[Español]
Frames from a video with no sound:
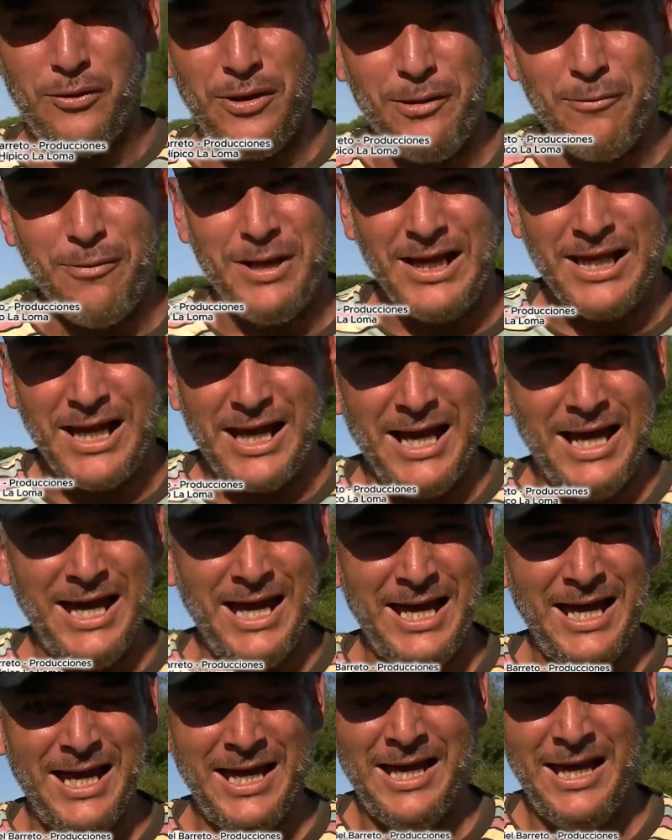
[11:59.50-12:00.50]
de vuelta.
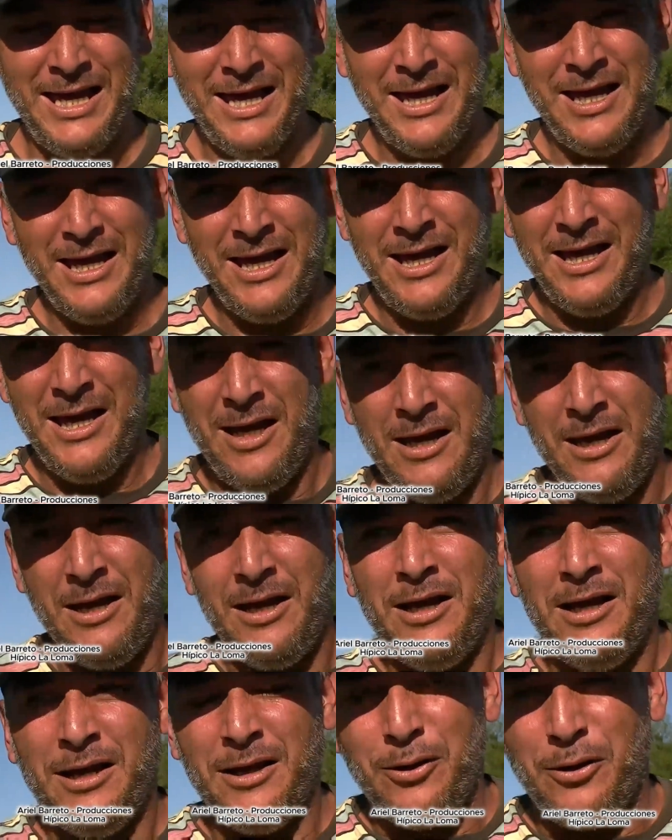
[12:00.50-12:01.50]
Sí, los tocó de
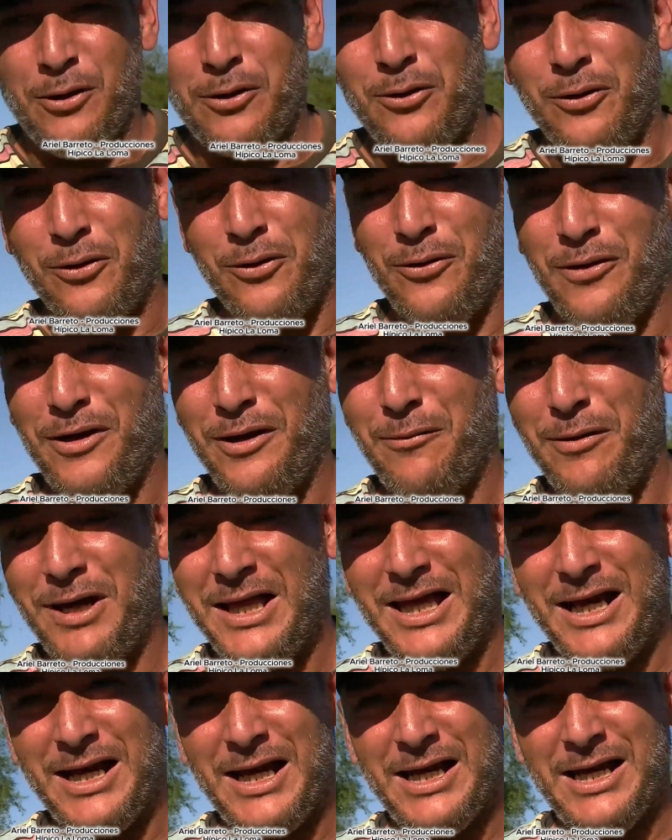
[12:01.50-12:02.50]
vuelta, bueno. Los tocó de
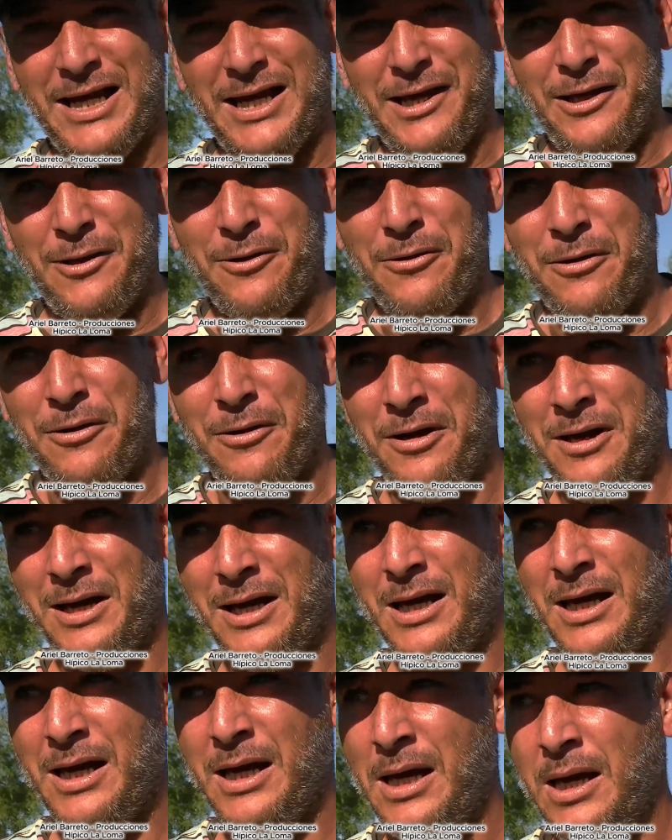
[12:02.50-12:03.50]
vuelta, gracias a Dios.
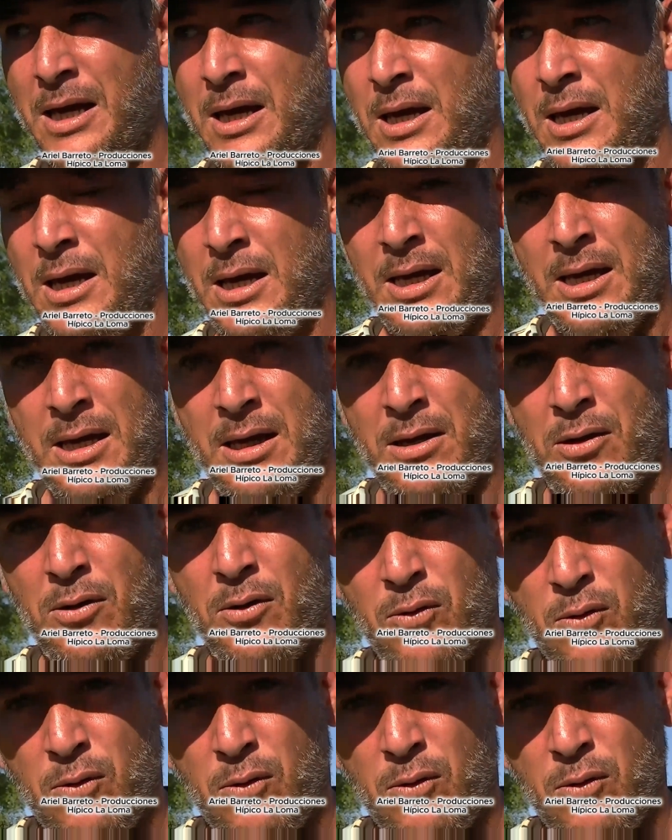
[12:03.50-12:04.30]
Ganaste casi un cuerpo, te Un